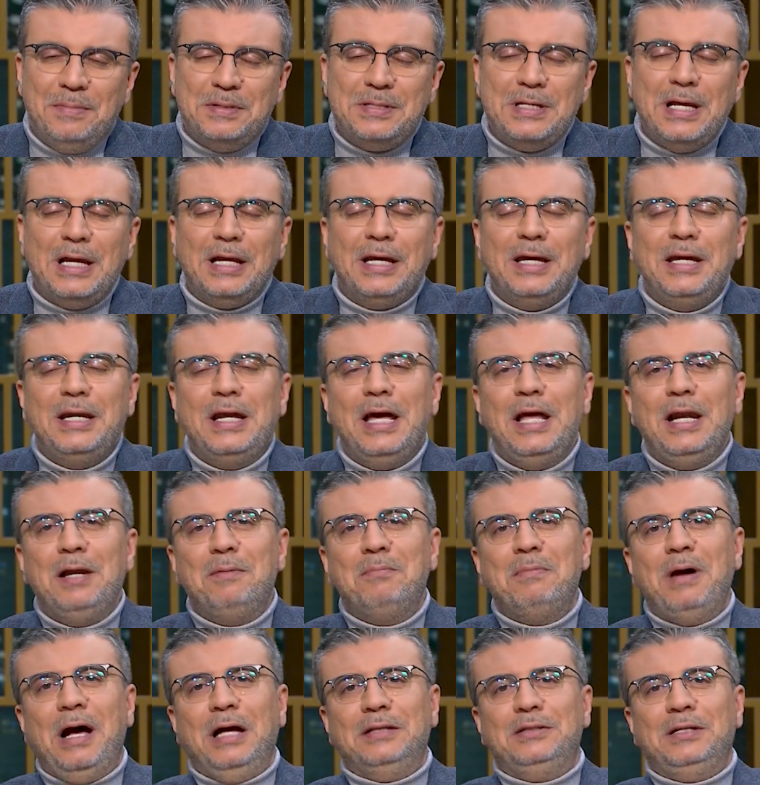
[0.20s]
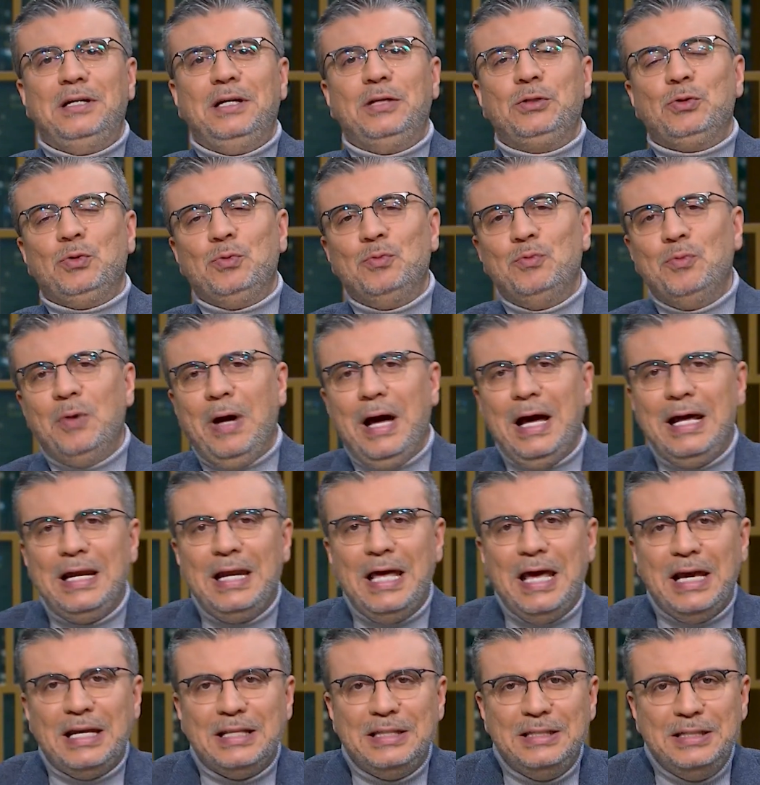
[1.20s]
مساء الخير اهلا بحضراتكم
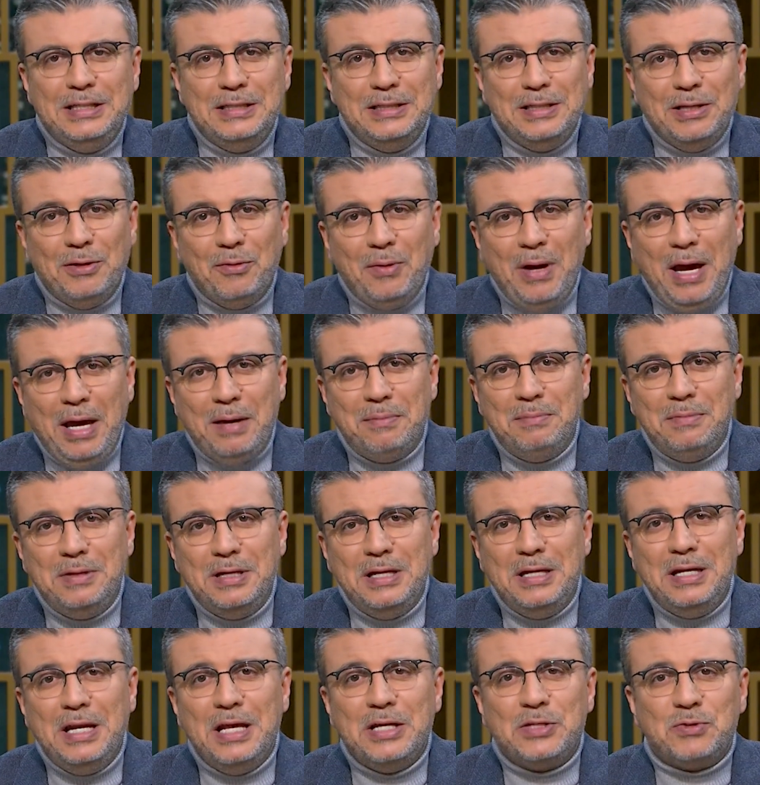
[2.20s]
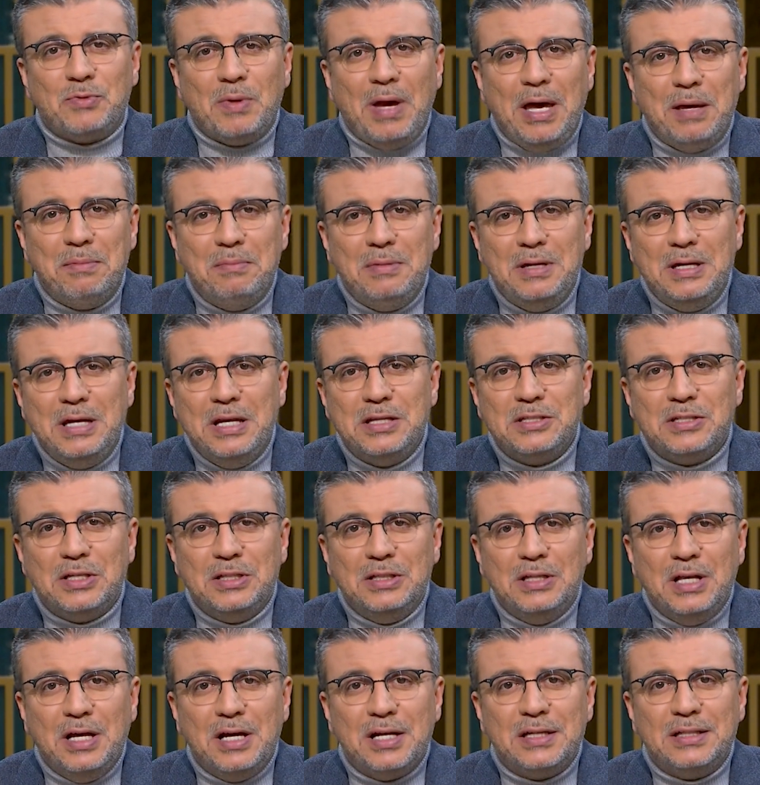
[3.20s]
وحلقه جديده واحد من الناس واحد من
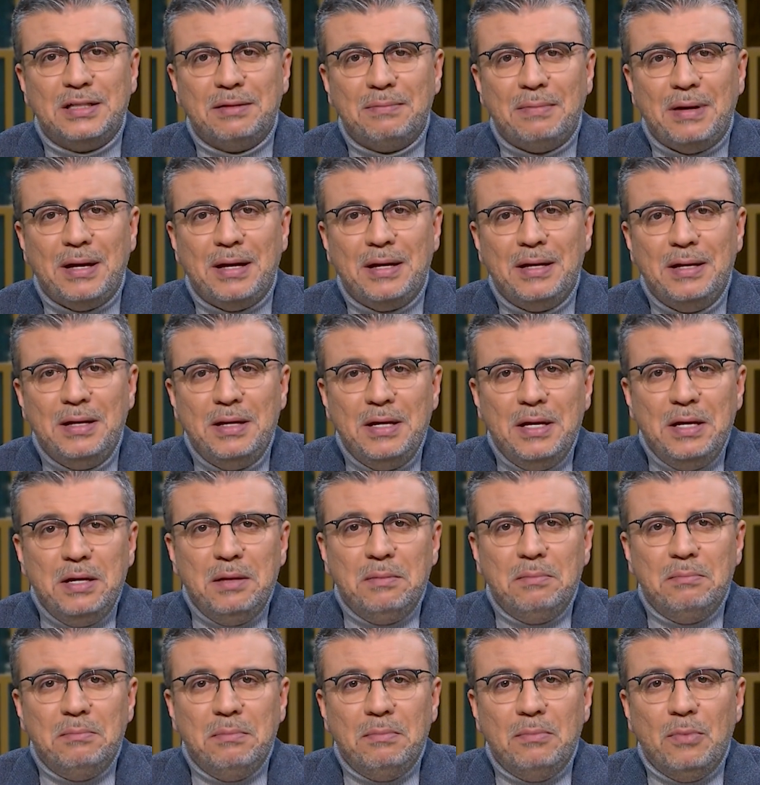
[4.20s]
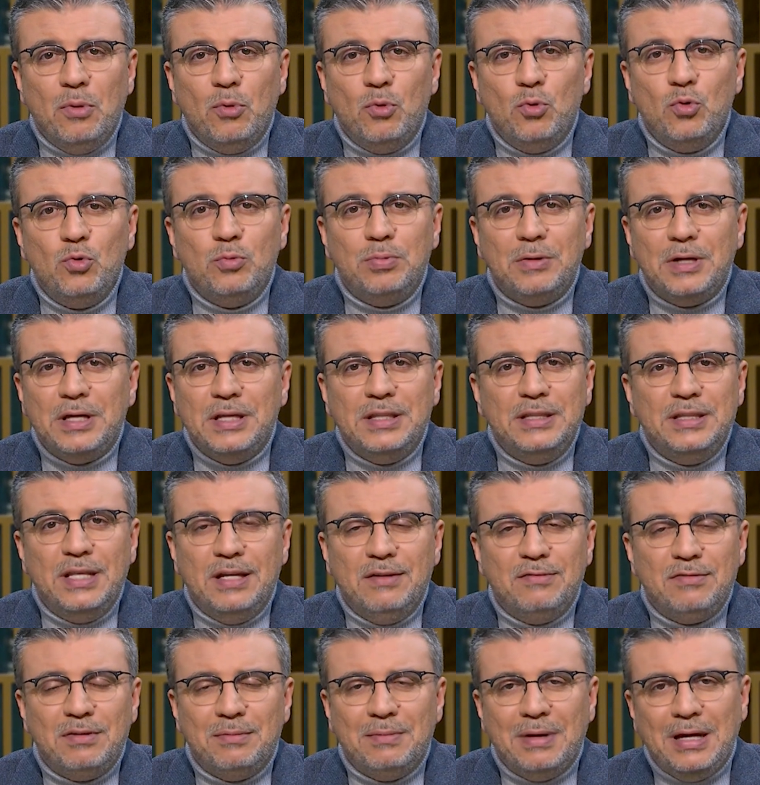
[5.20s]
الناس النهارده مع موهوب
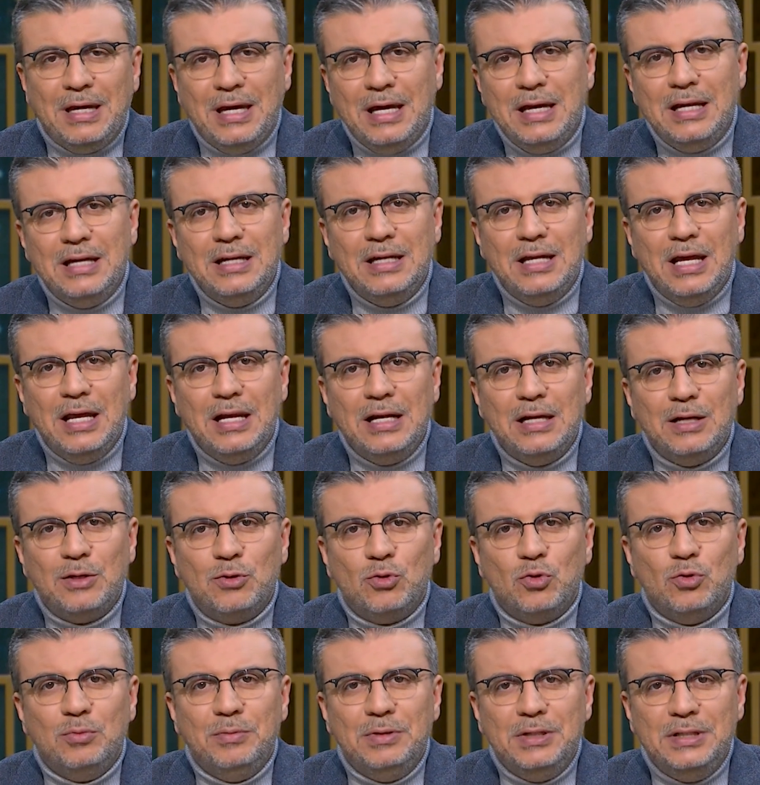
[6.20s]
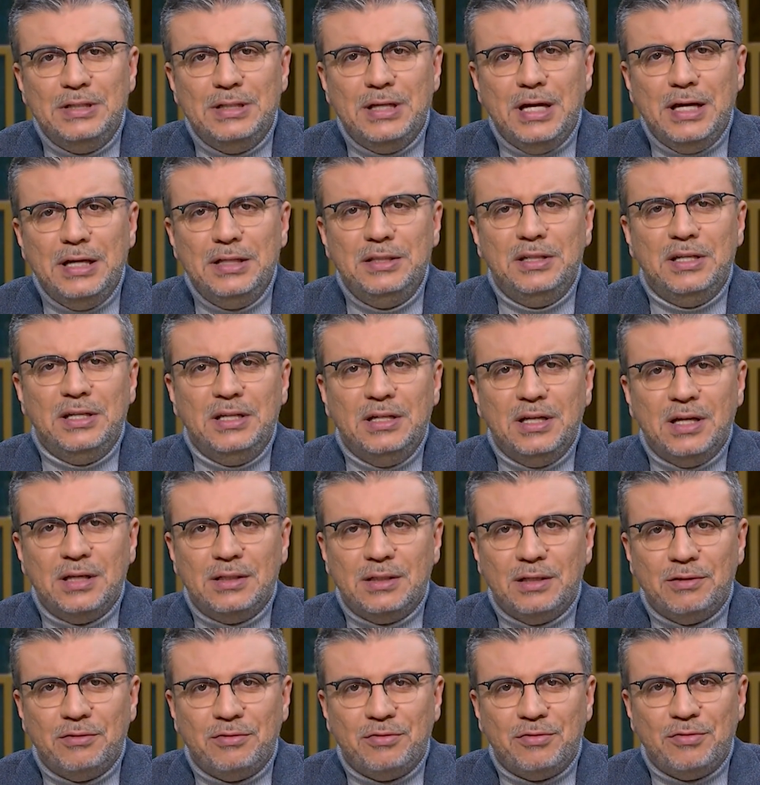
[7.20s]
جدا في مجال الكوميديا قدر
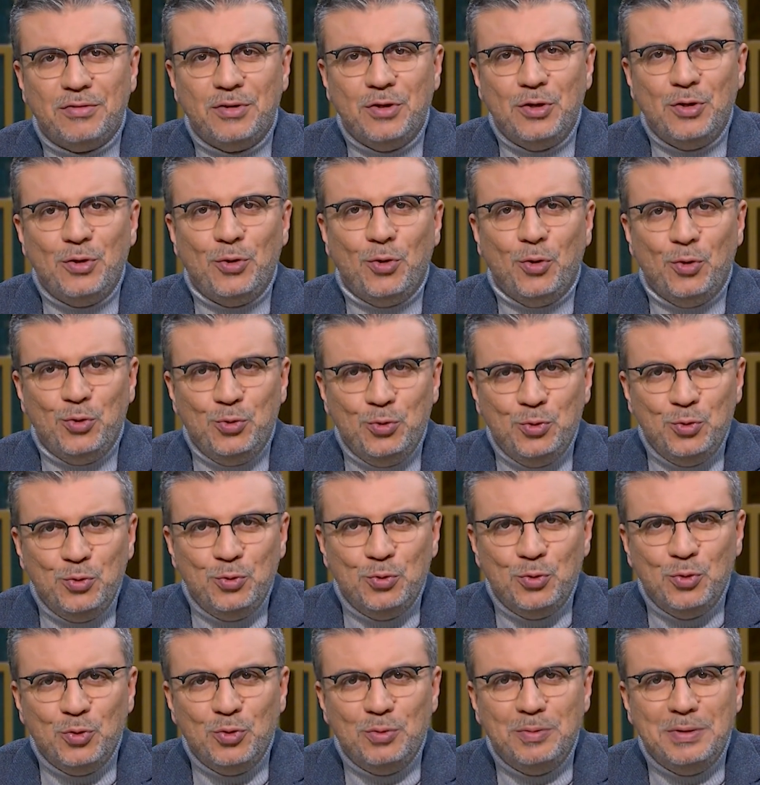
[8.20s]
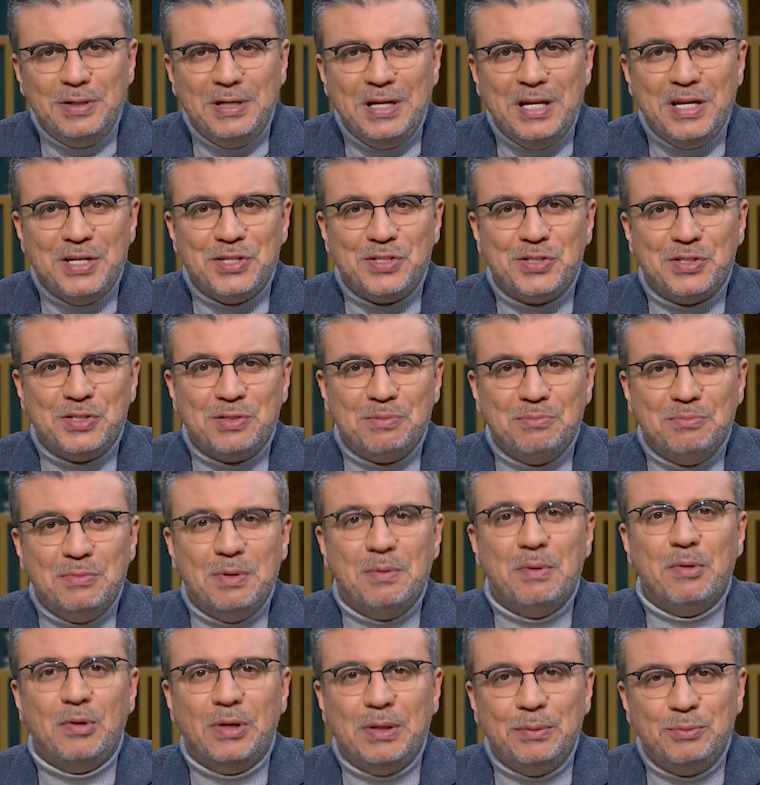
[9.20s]
يخطف عيون وقلوب الناس
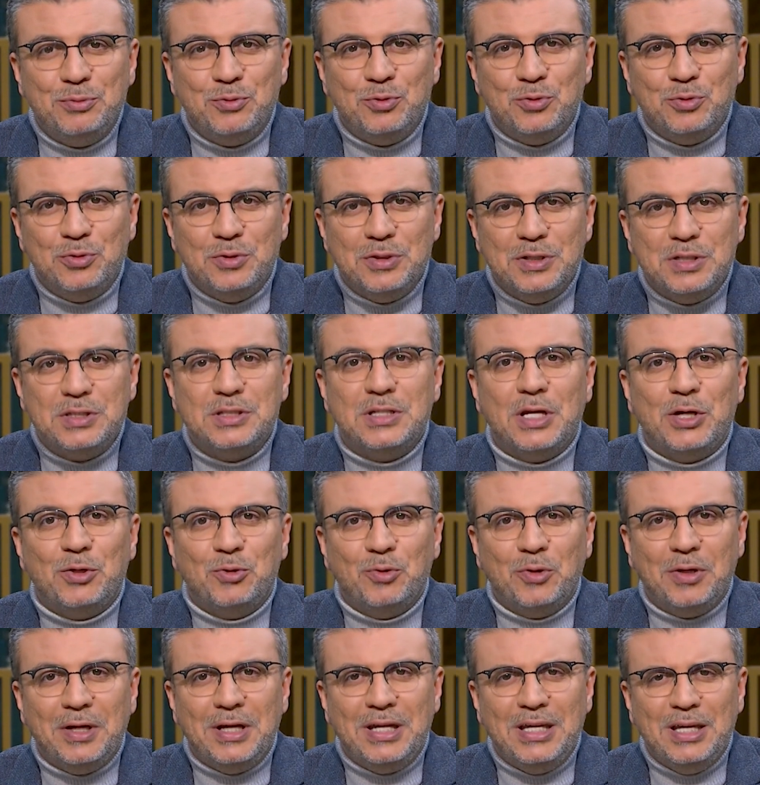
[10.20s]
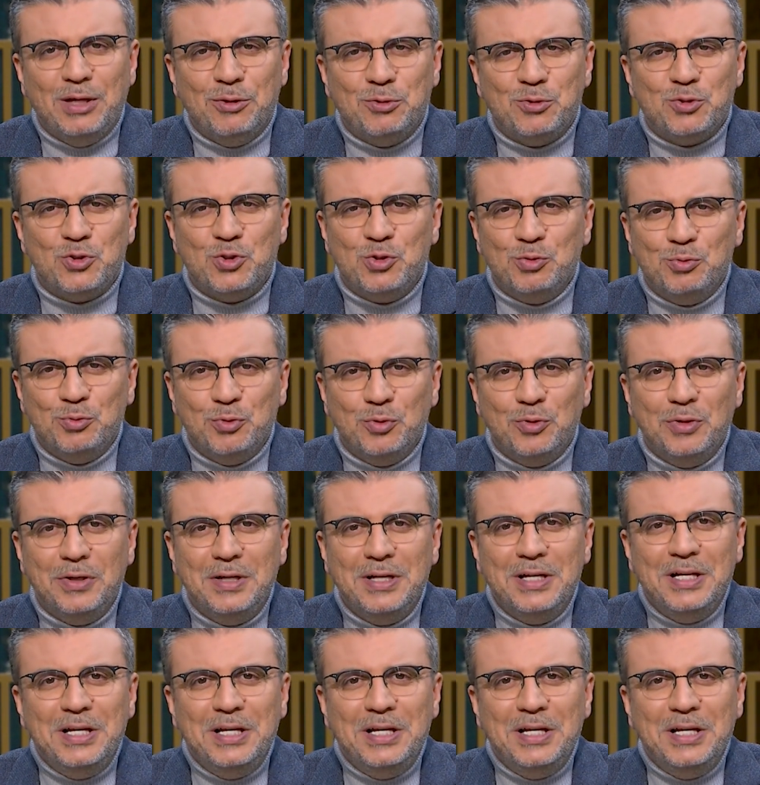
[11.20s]
بموهبته الصاروخيه اسلوبه